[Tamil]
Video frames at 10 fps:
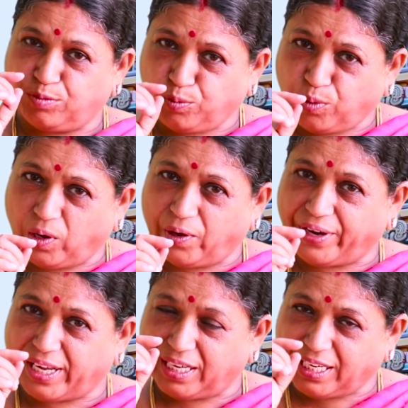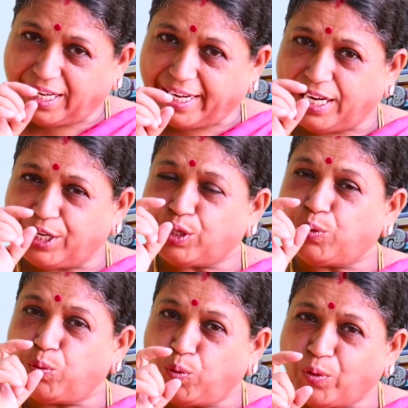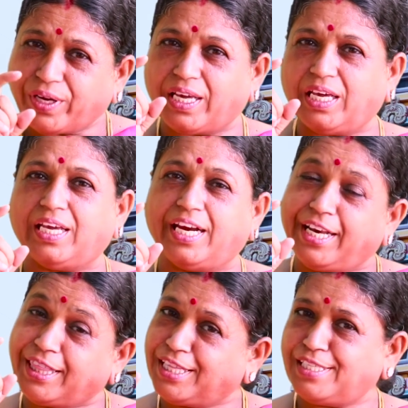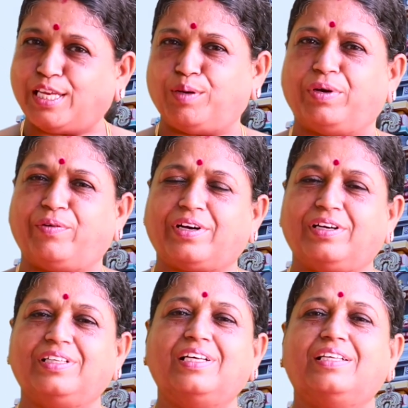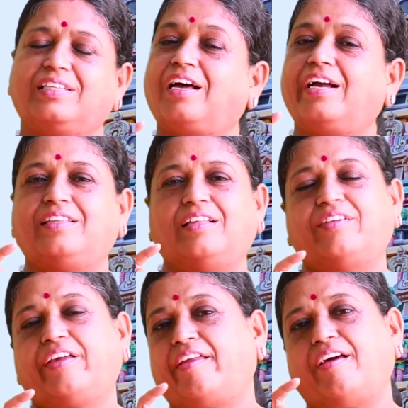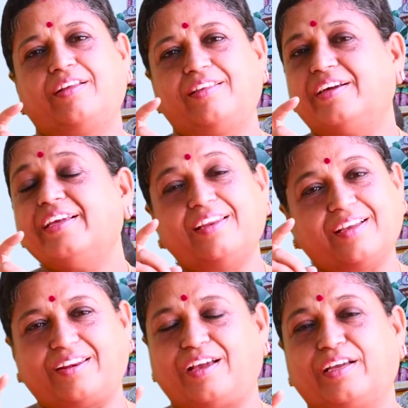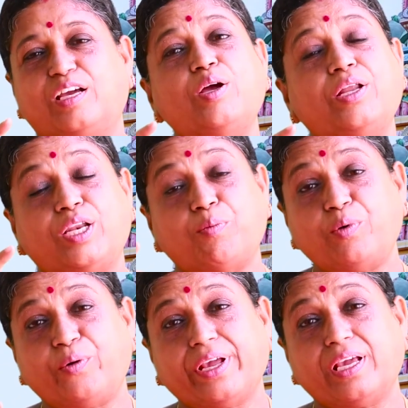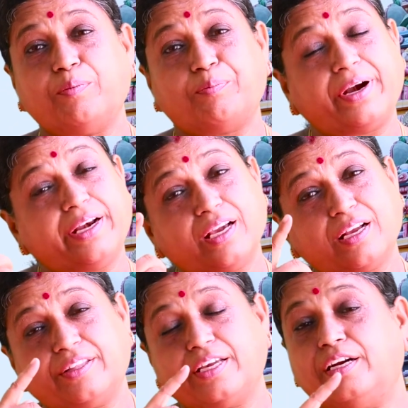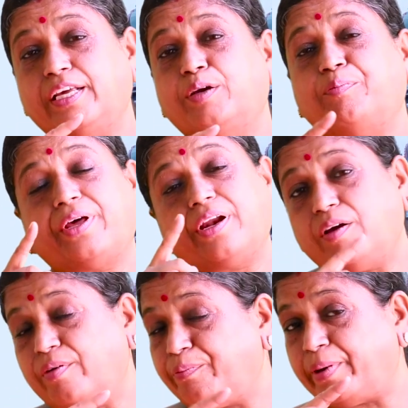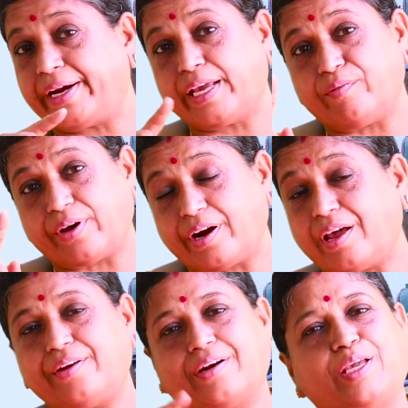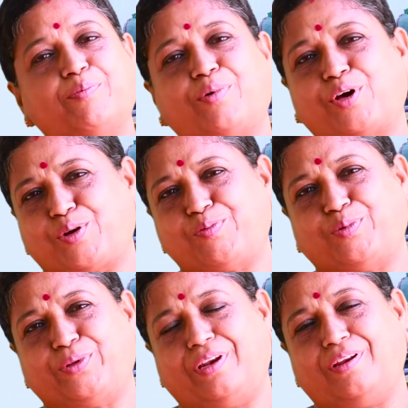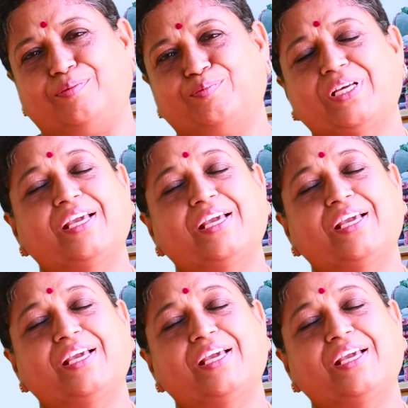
உங்களுடைய நிலையிலிருந்து ஊக்கி எடுத்து செல்பவர்கள் தாய் தந்தையராக தான் இருக்கிறாங்க நம்மளுடைய பழைய கதைகளை பல பழைய வரலாறுகளை பார்க்கும் போதெல்லாம்